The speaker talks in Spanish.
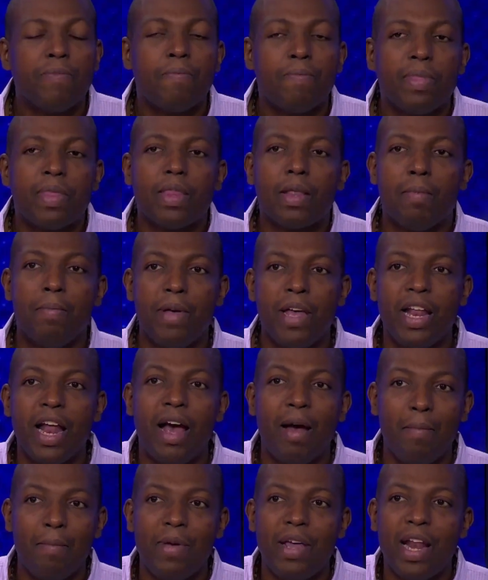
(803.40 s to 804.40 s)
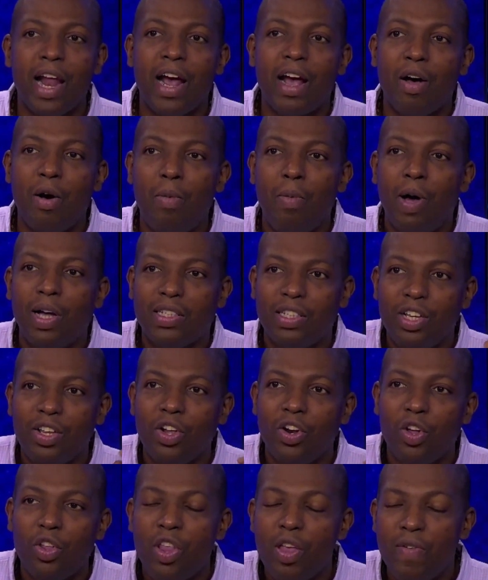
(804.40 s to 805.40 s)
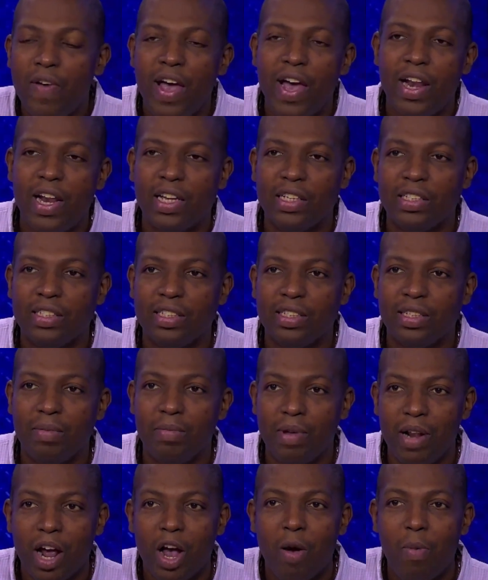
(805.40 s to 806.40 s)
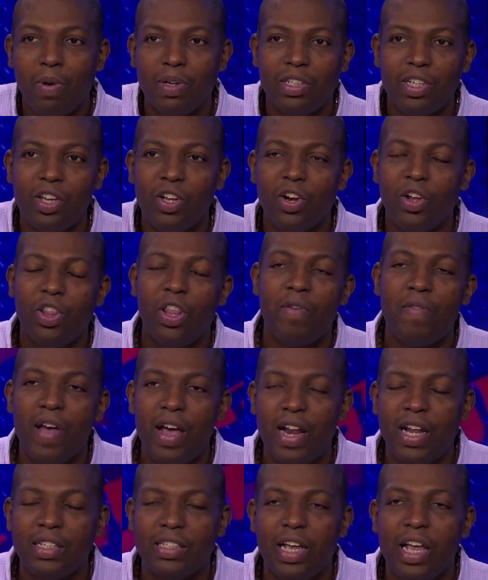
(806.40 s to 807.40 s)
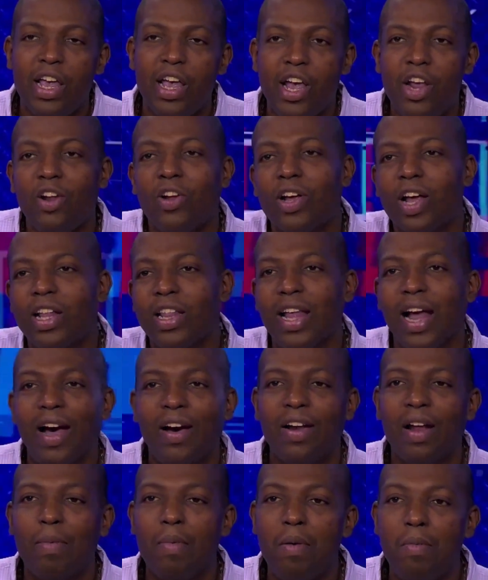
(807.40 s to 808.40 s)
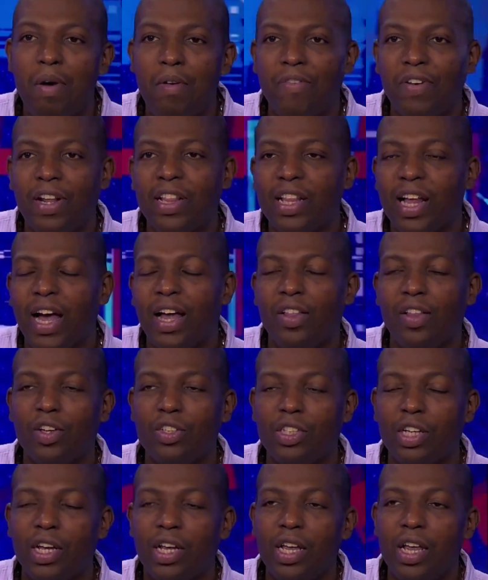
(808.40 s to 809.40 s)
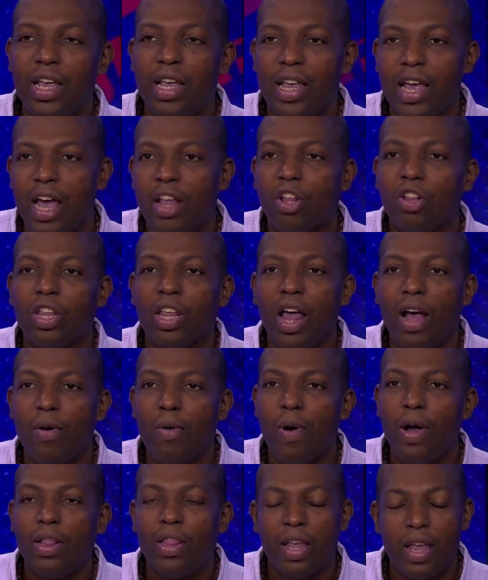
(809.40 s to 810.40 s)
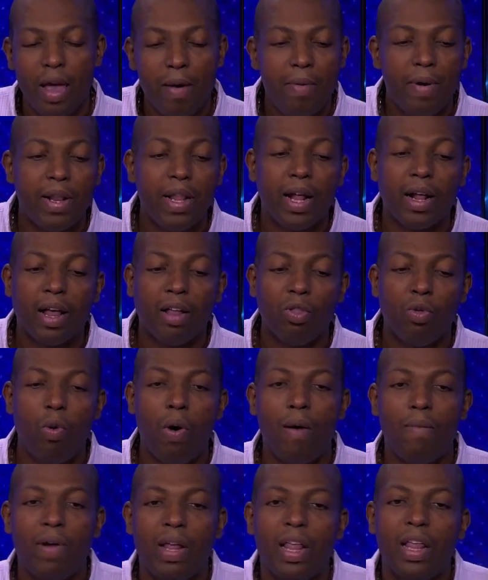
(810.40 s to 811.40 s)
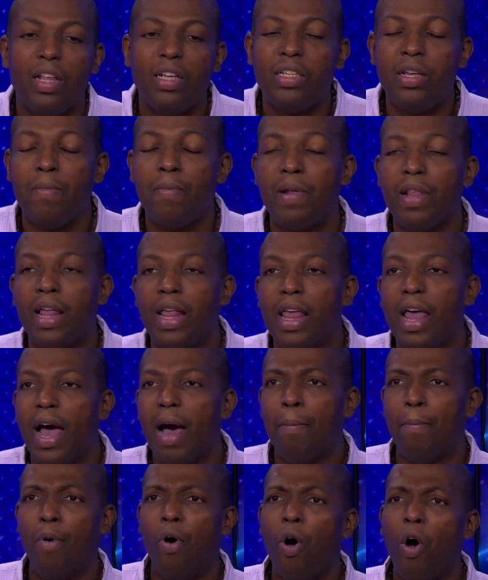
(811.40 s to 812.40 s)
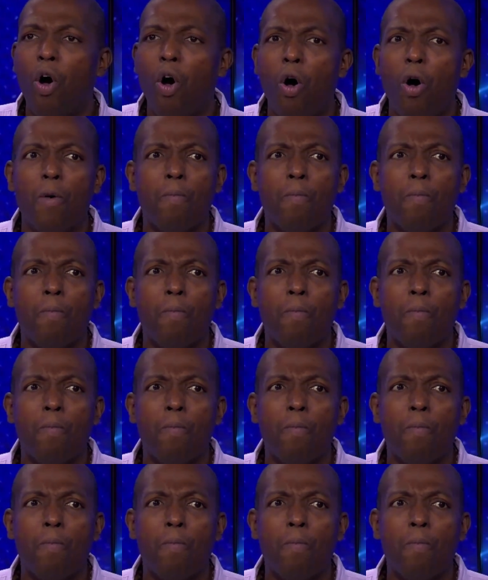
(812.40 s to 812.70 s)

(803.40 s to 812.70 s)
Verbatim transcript: Mira, mira cómo han sido los niveles, mira cómo han sido los niveles y los que están ahora mismo enfrentándose. Y ahí tú te das cuenta, y es verdad que tú hablas de disciplina de Japón